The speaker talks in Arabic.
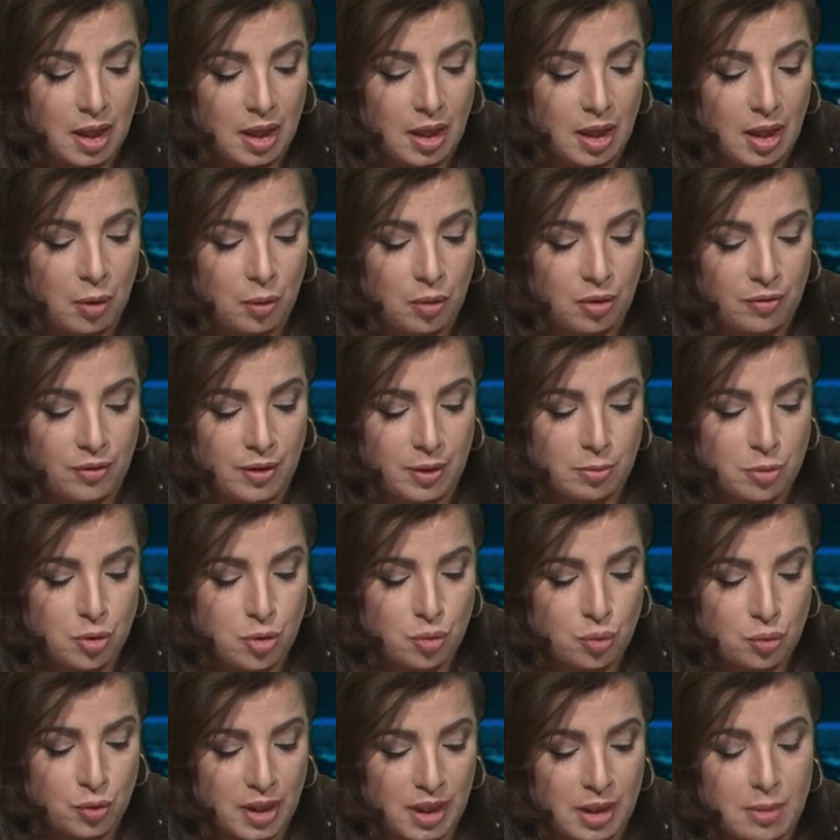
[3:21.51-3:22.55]
آه، والفيلم
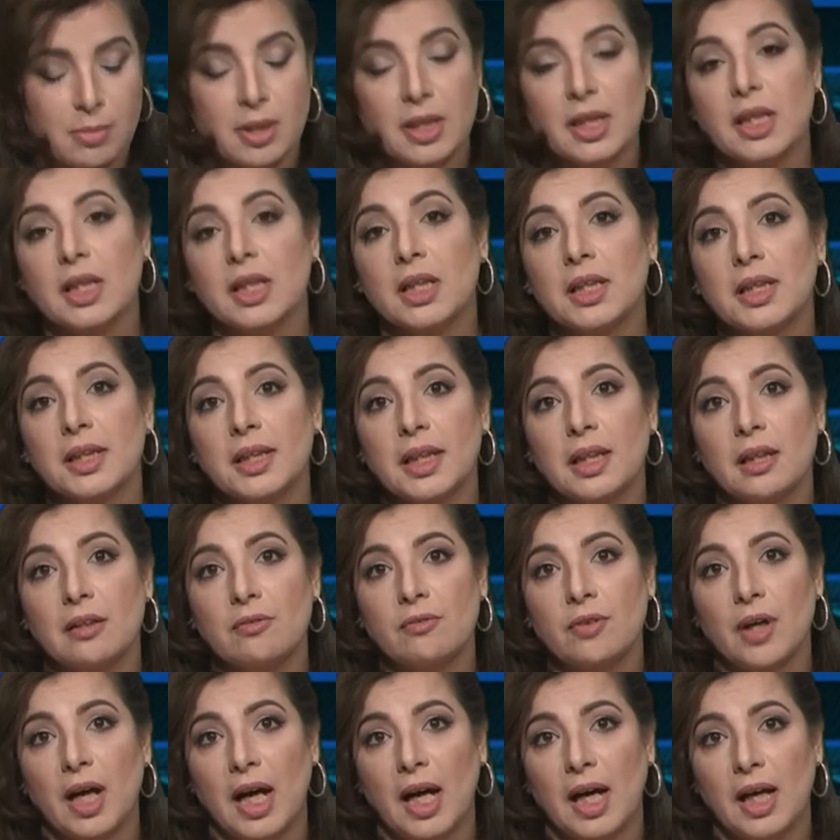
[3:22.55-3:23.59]
السوري كمان اخر رجال
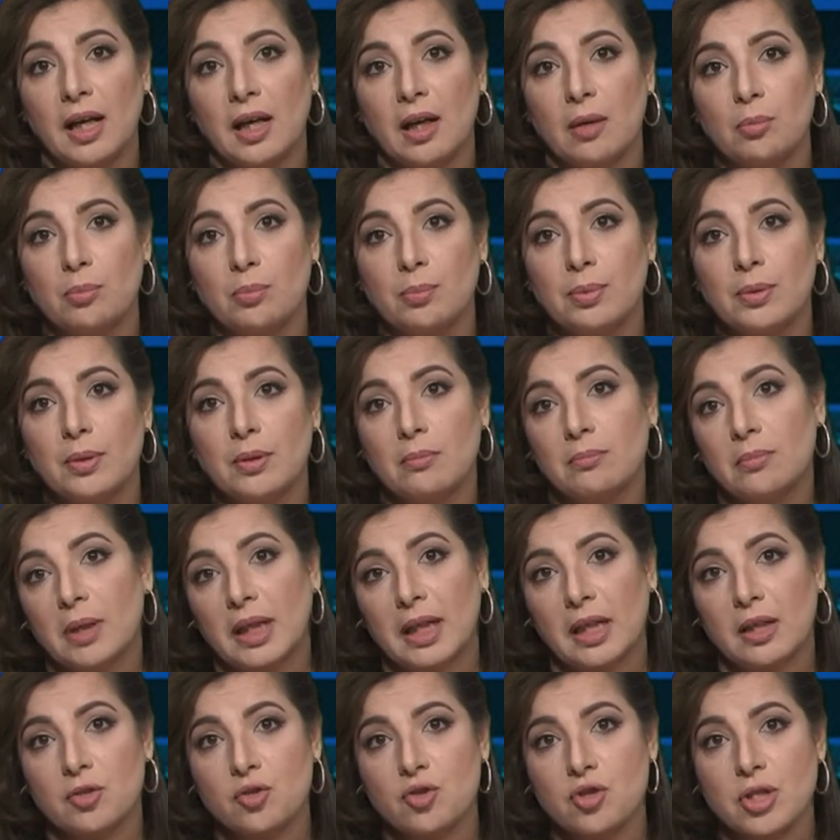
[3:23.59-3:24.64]
في حلب ما
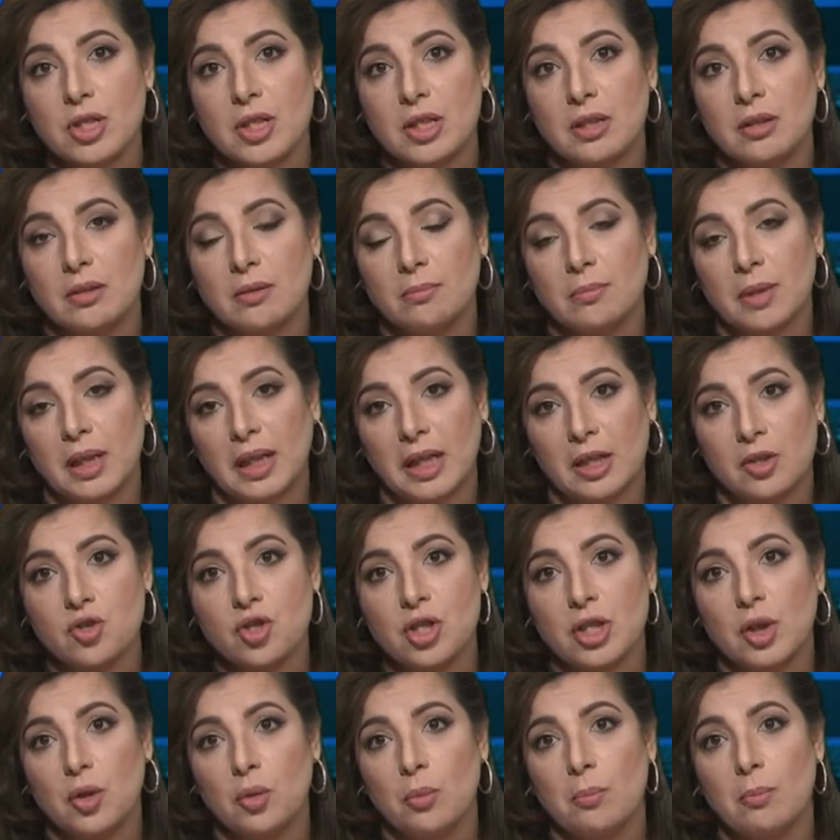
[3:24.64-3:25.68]
كانش ما
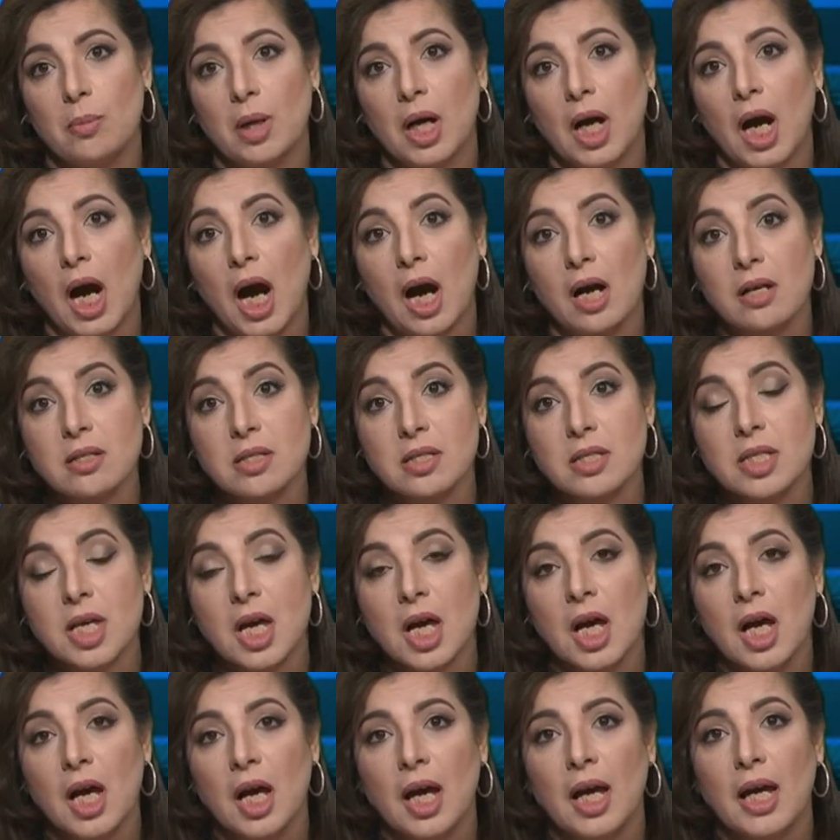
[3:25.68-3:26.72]
كانش ليهم حظ
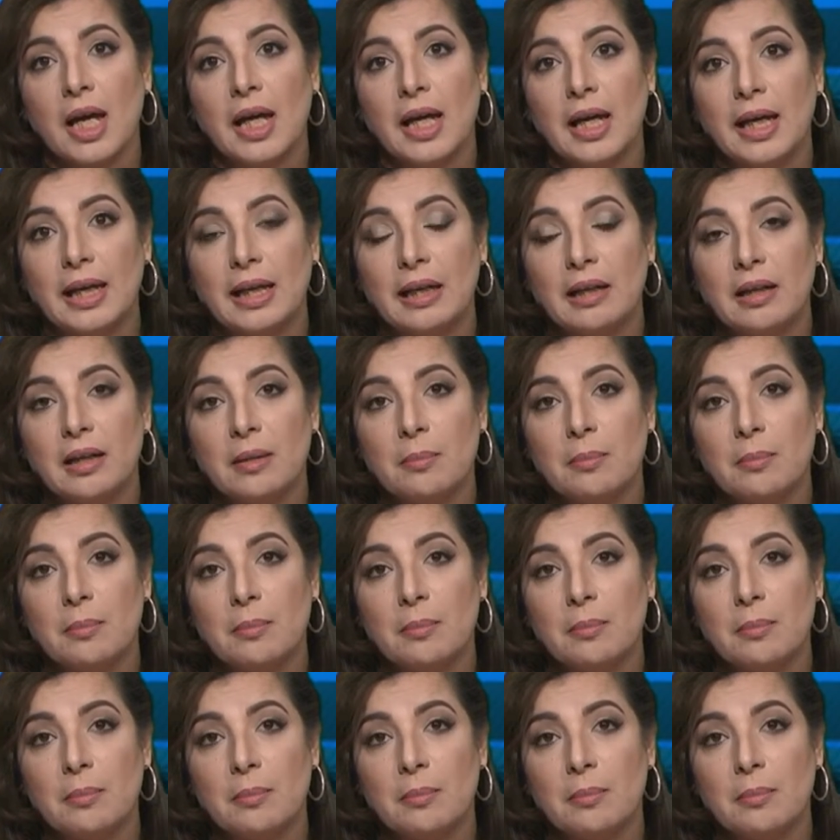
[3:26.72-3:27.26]
آه،